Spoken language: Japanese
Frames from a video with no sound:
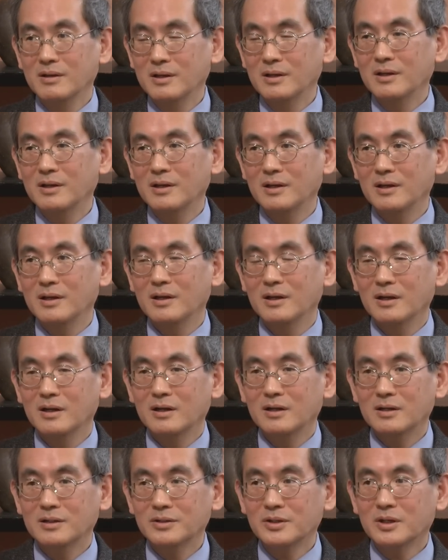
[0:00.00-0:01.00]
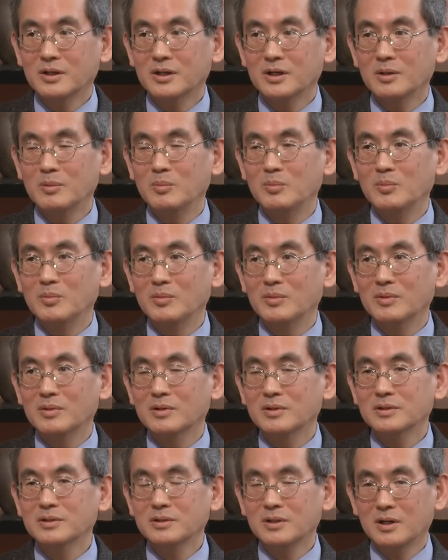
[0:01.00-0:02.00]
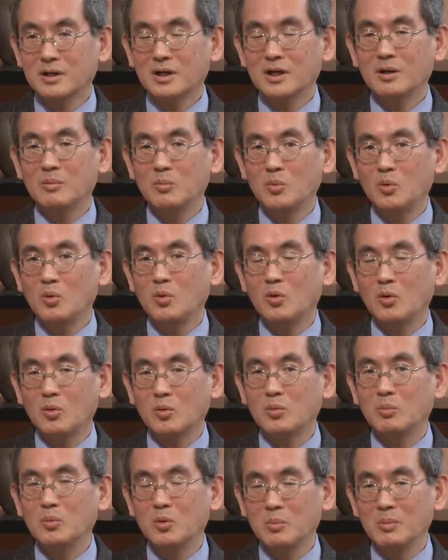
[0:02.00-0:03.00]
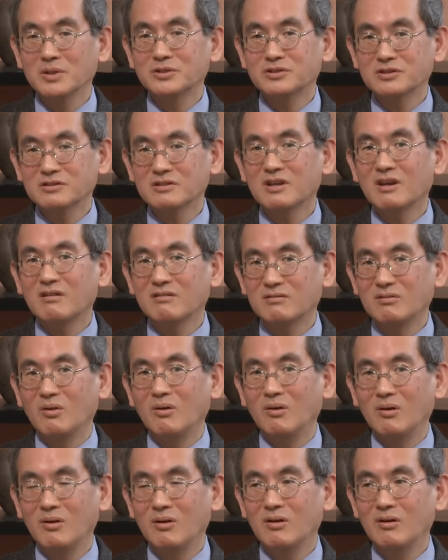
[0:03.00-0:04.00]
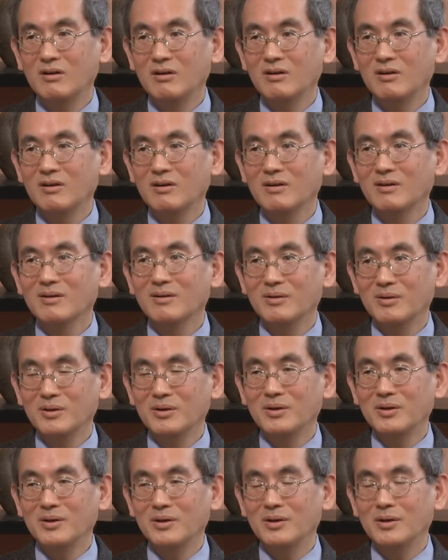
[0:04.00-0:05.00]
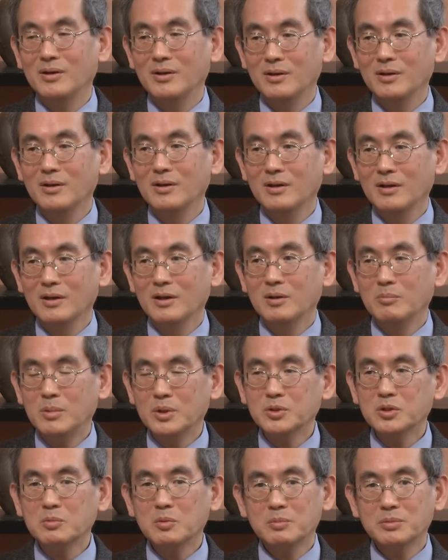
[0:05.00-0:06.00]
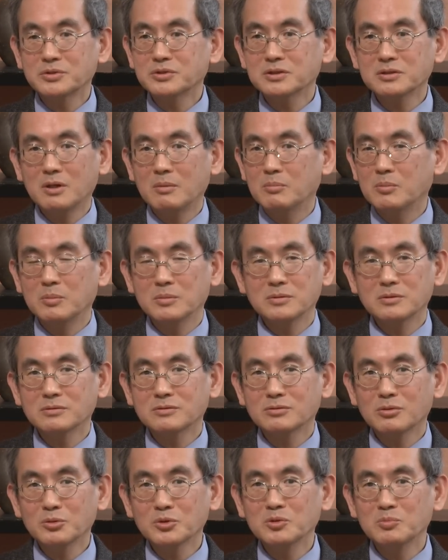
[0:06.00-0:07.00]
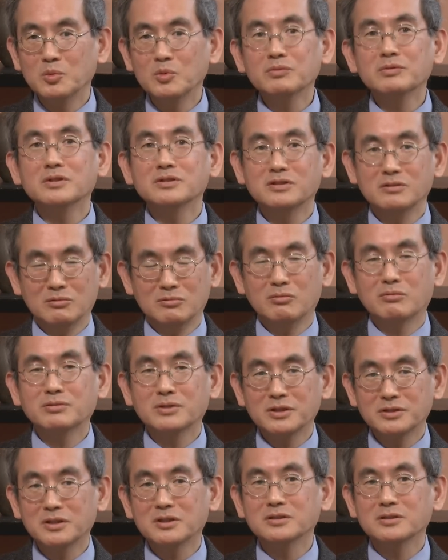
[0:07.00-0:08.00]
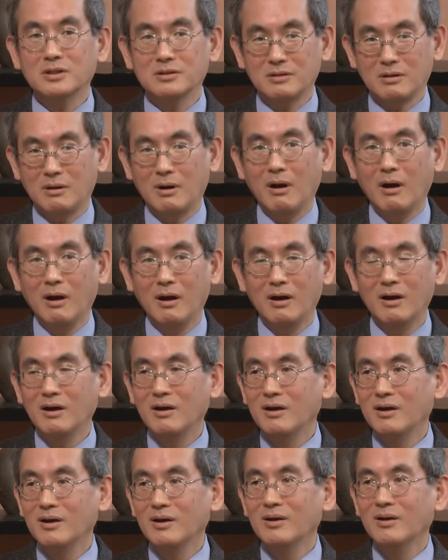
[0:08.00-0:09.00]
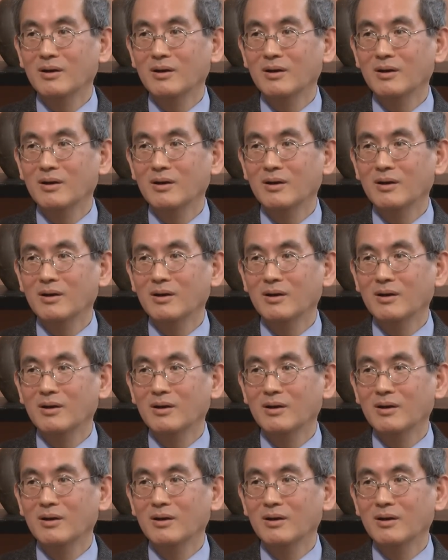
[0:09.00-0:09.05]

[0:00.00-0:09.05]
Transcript: えー、結局何もできないようにする、ね、だからもう揉め続けると。そうですね、えー、まあでも別にそういうもんですよ、国際政治なんだから。まあそうですね、